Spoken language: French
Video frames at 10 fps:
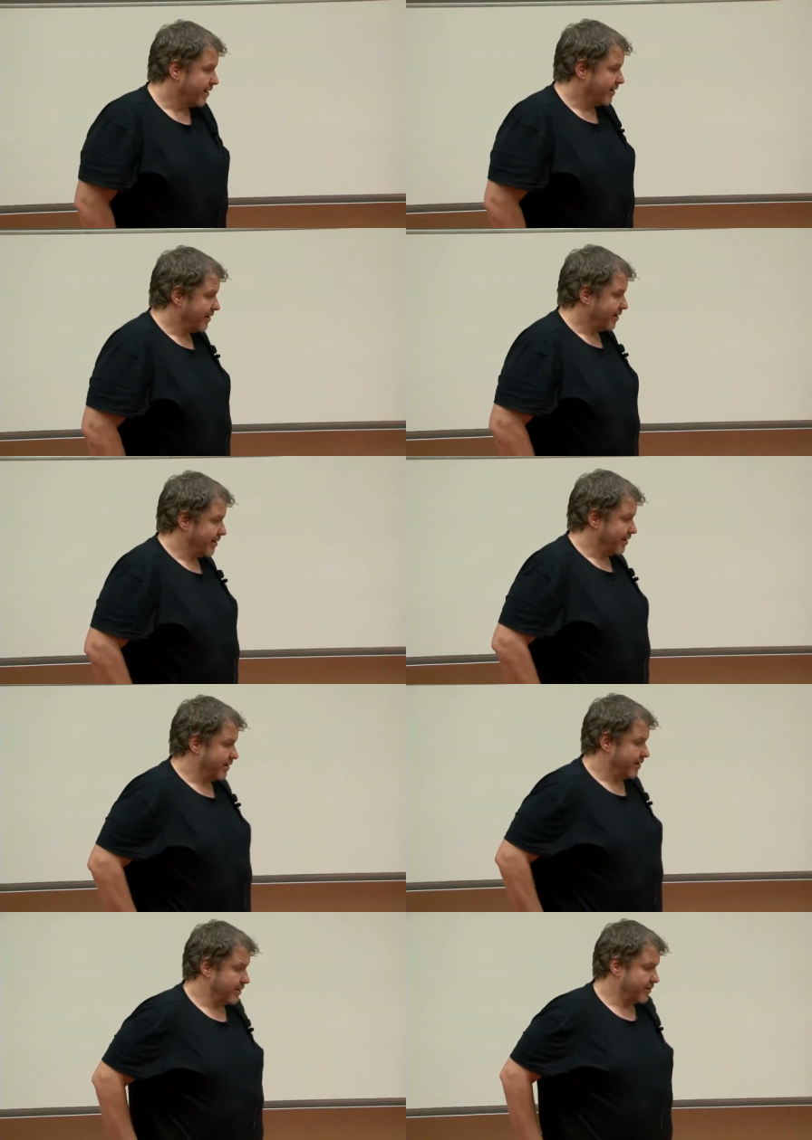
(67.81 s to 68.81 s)

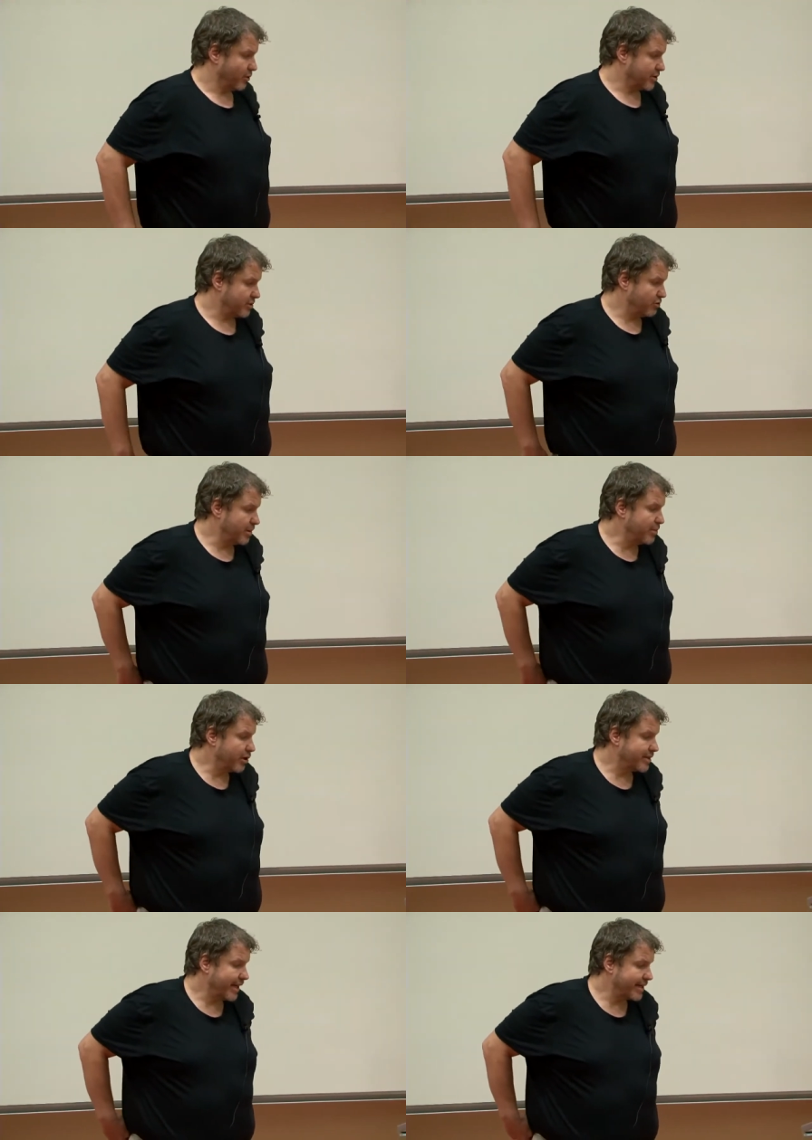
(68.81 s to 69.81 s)
Euh, donc c'est une
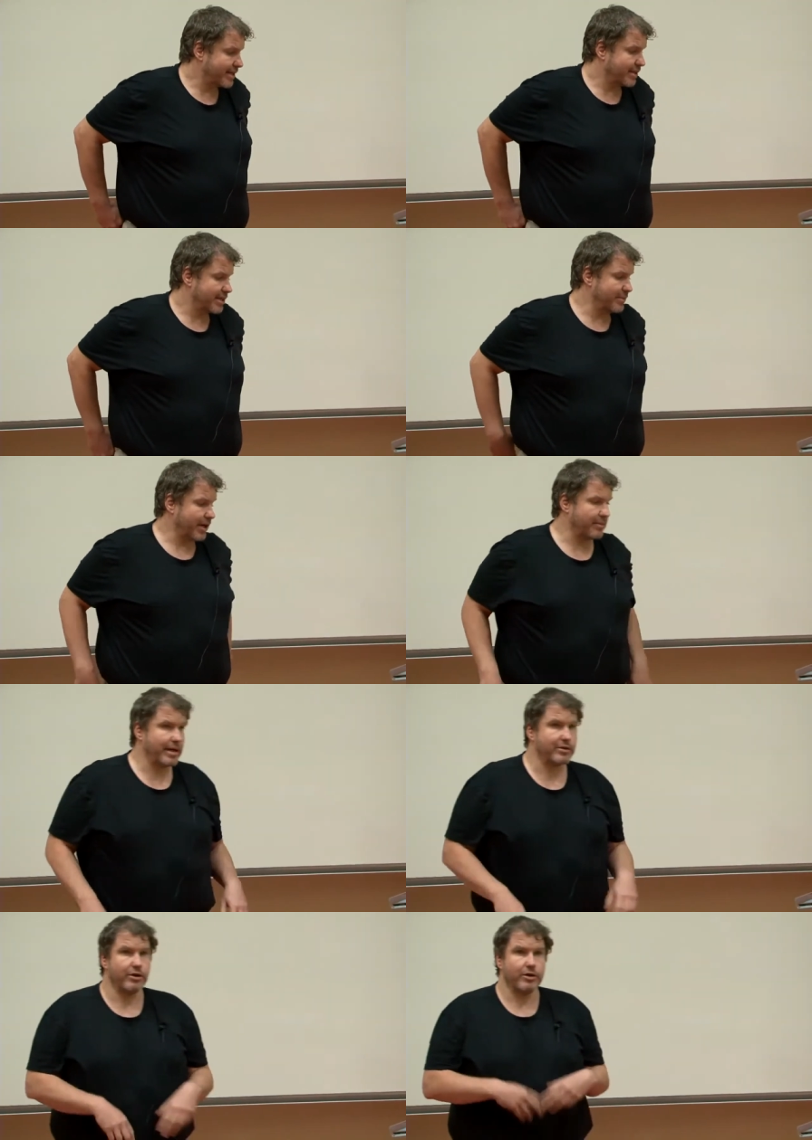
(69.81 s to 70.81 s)
bibliothèque qui
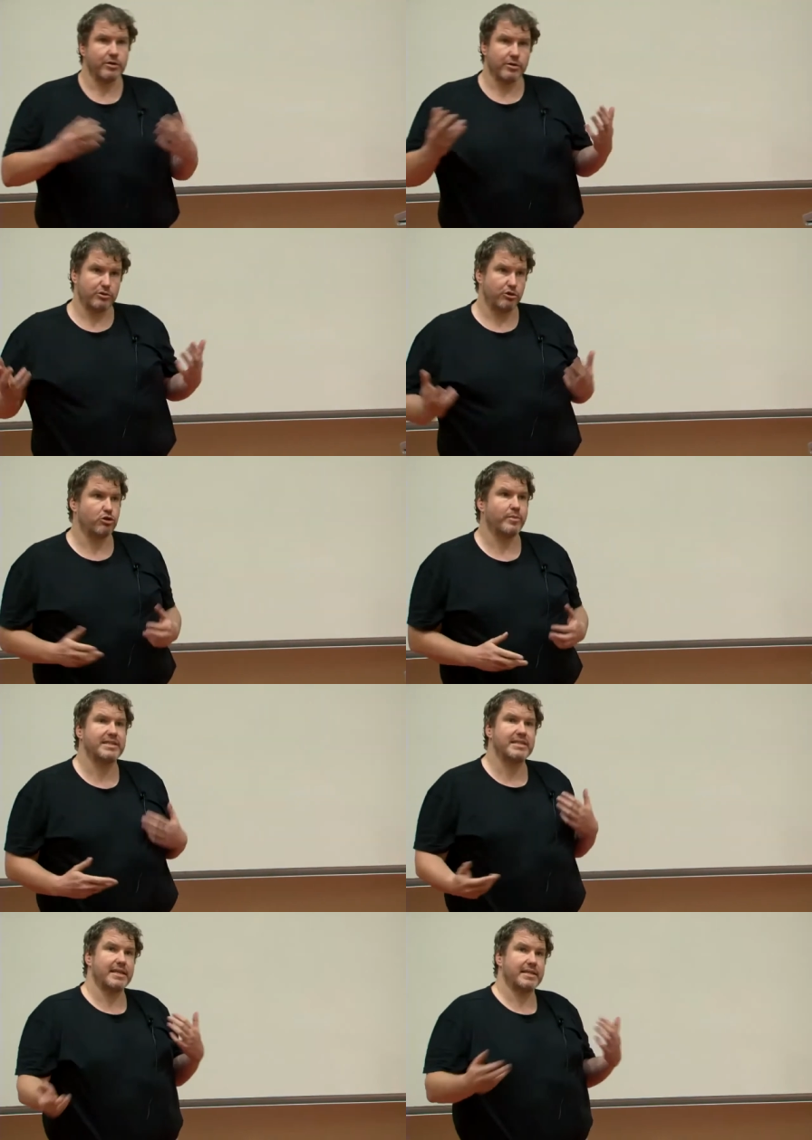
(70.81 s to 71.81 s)
permet
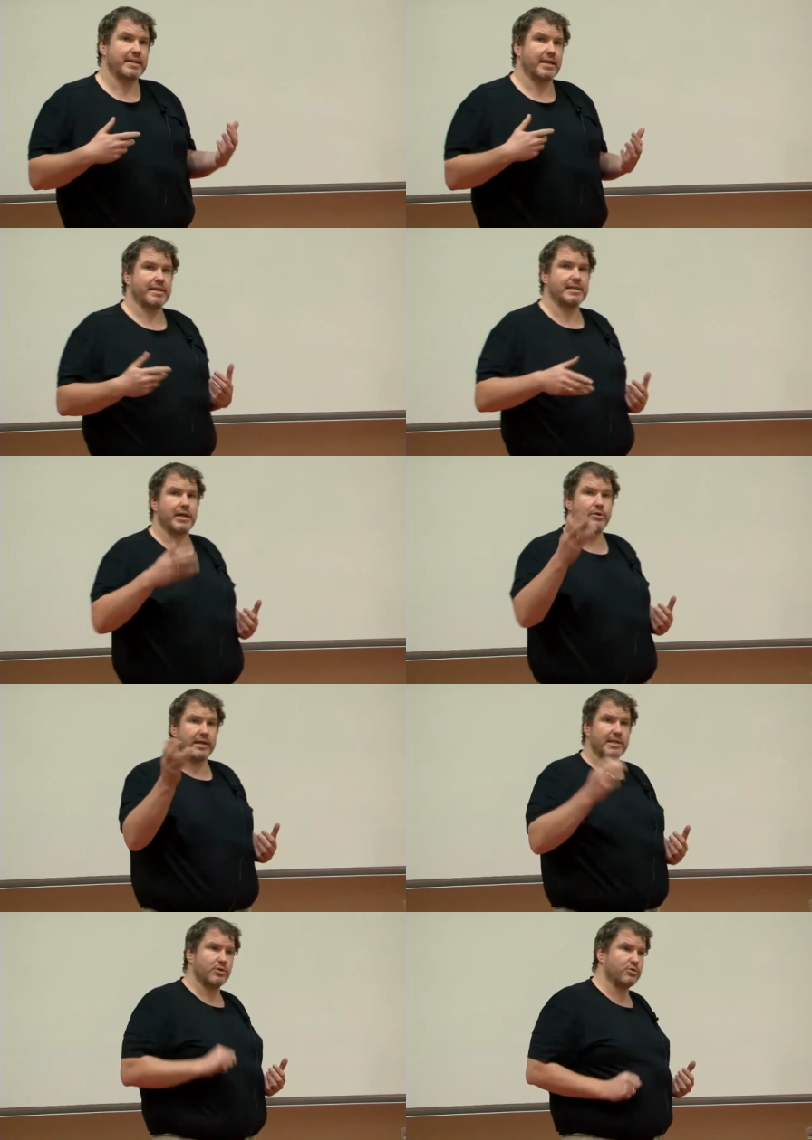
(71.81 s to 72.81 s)
d'automatiser certains tests. Il y a une
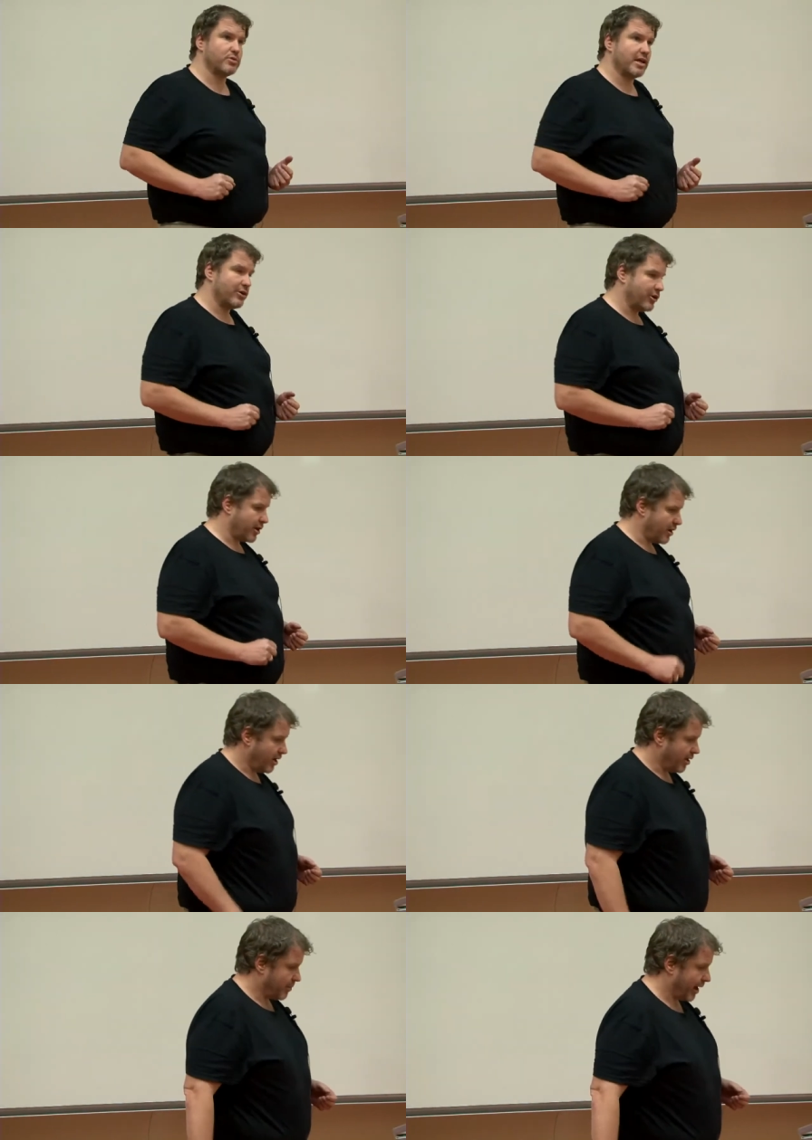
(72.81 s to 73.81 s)
question tout à l'heure
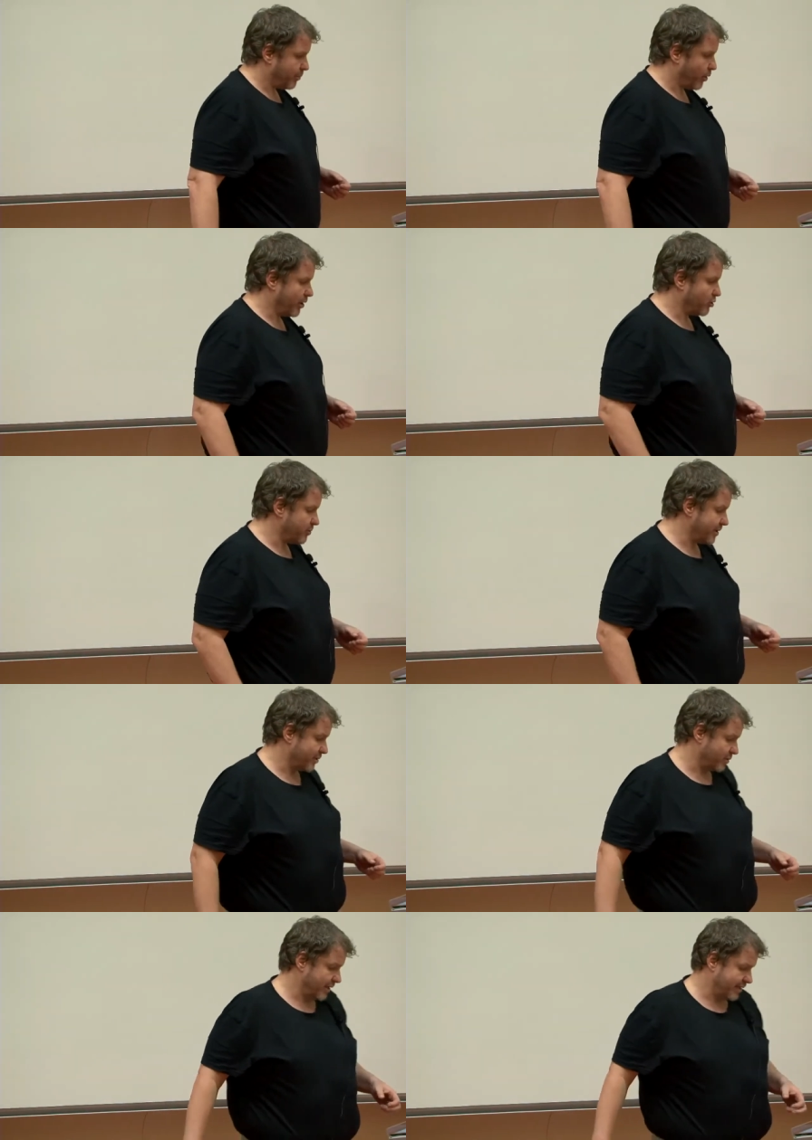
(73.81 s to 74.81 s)
par rapport à
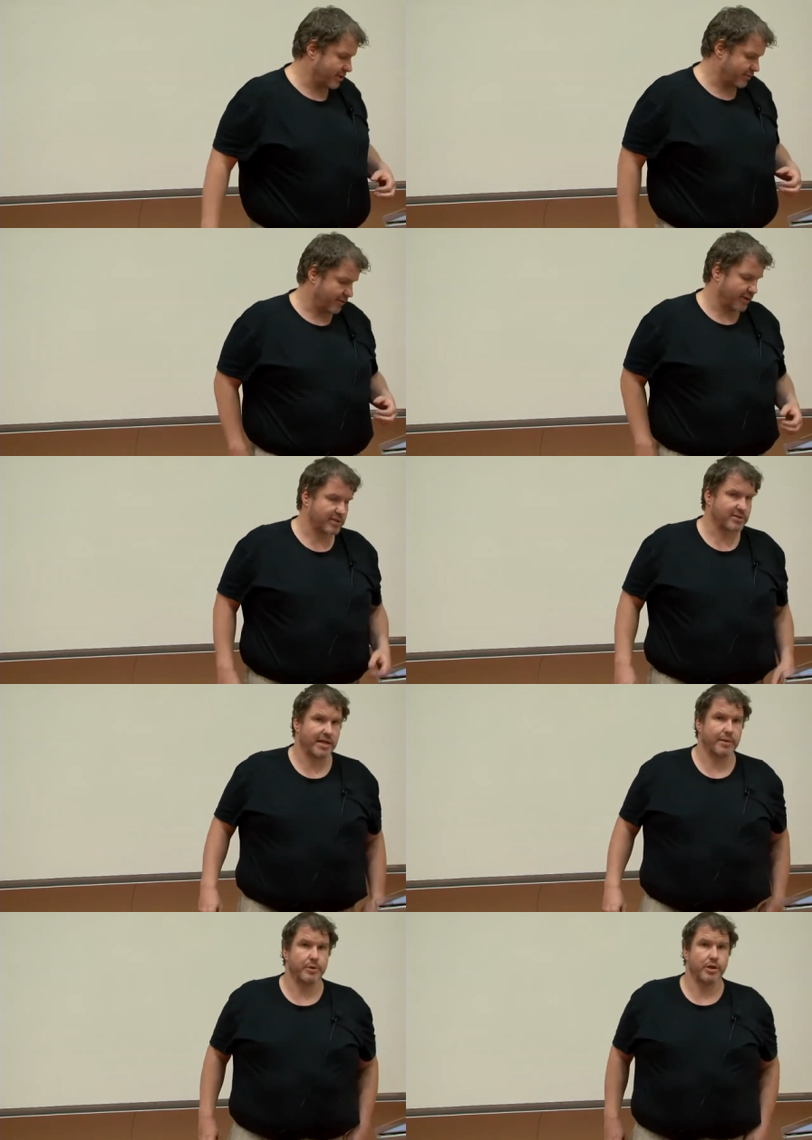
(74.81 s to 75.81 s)
l'automatisation des tests, on va voir ce que
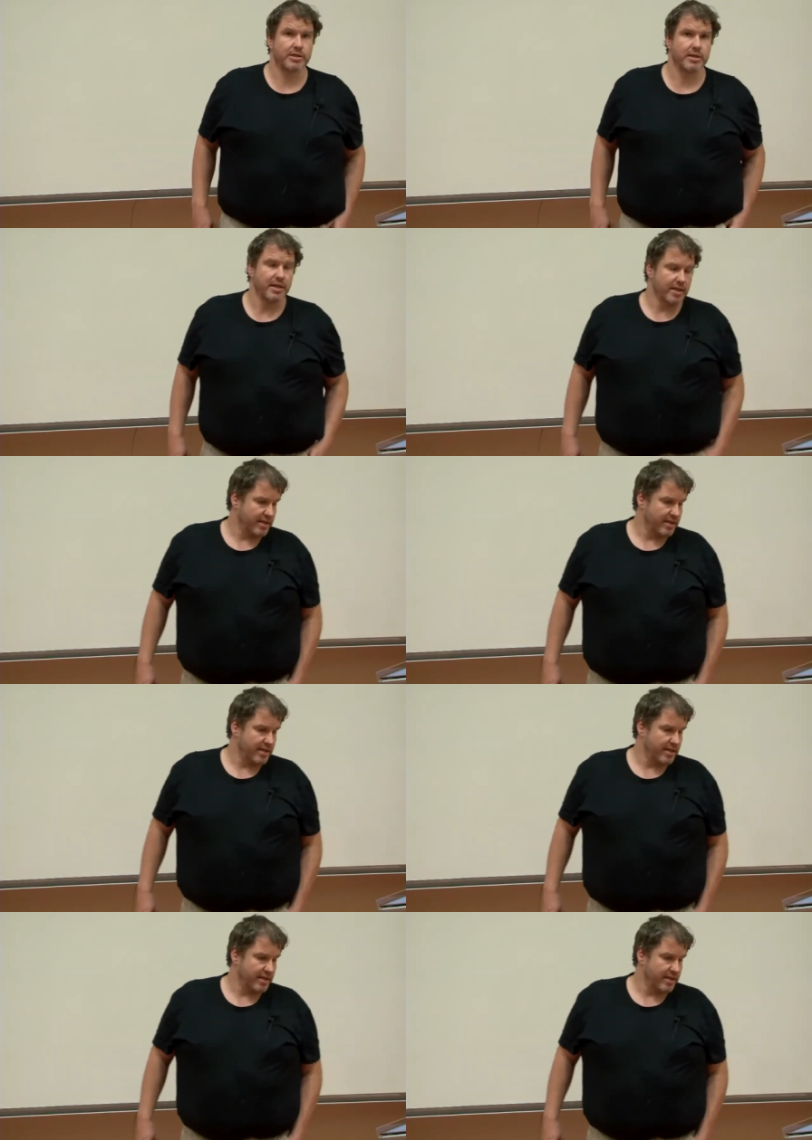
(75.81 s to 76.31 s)
ça apporte.